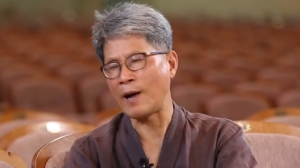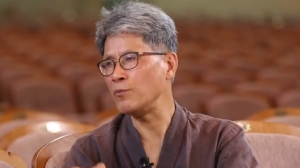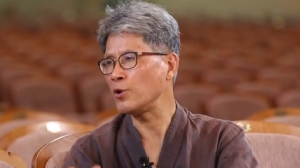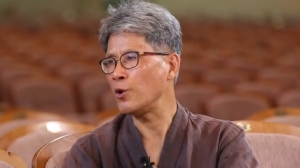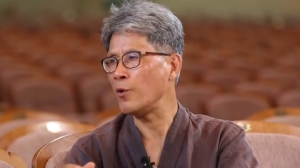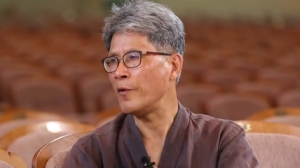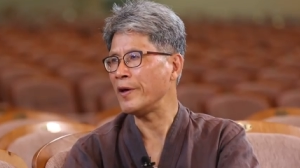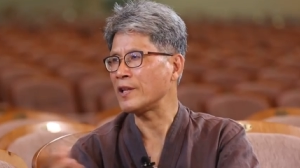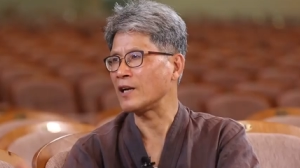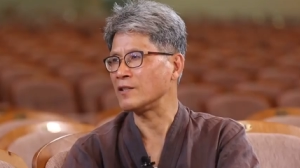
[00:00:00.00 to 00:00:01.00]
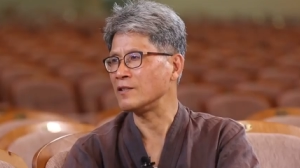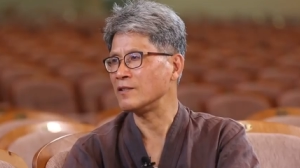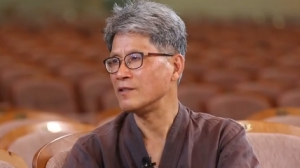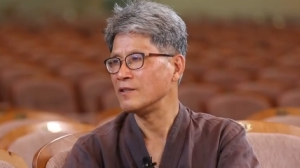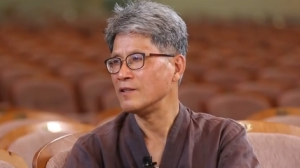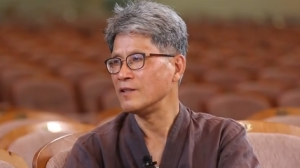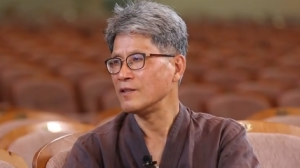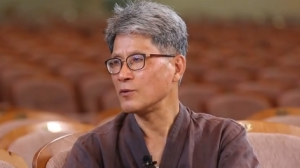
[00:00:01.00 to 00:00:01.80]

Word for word: 감리교 외 다른 음.